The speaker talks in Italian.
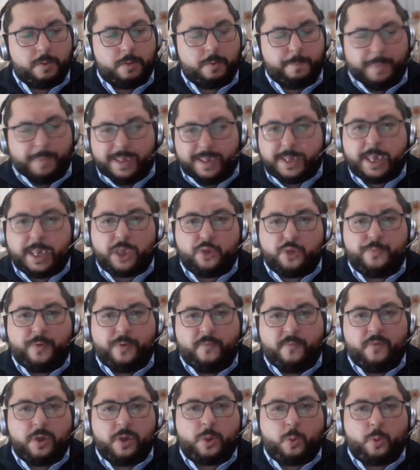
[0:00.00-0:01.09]
Pensate un po'
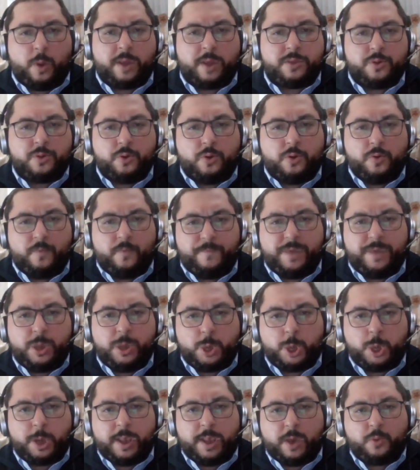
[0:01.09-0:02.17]
voi quando
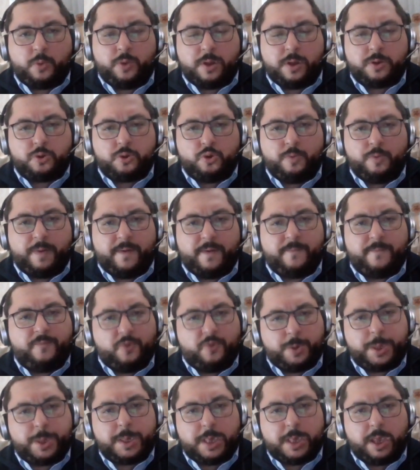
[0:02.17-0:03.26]
vincerà qui a Roma,
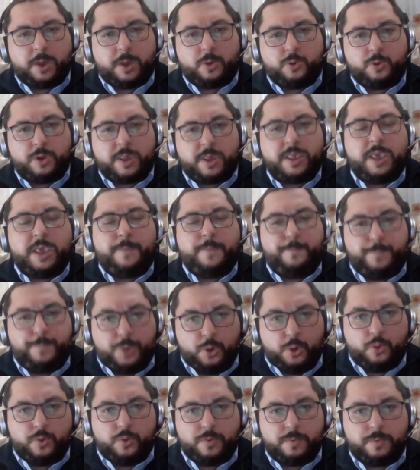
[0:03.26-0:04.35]
forse sarà ancora di più
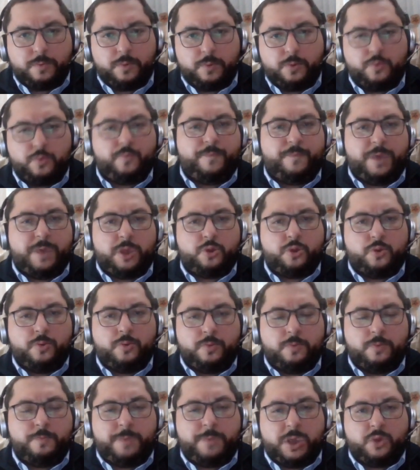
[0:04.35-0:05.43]
un mito,
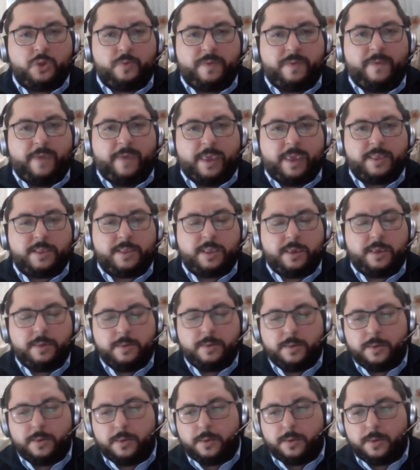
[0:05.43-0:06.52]
un mito vivente,
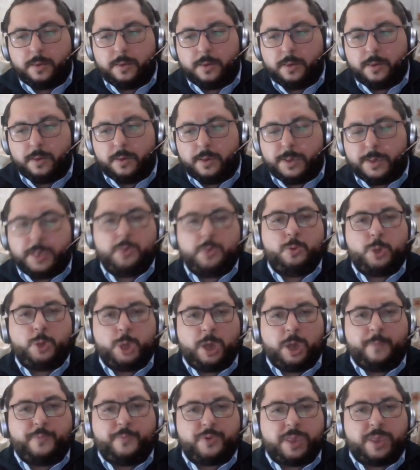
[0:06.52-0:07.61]
se riuscirà
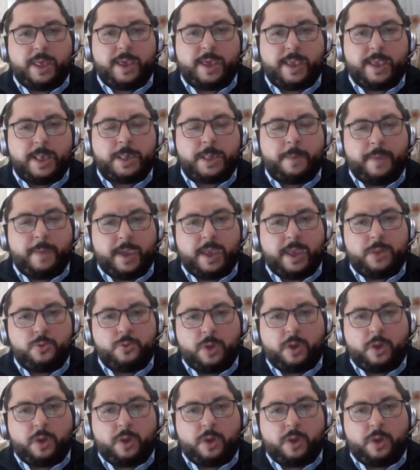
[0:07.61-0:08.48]
a portare a casa magari una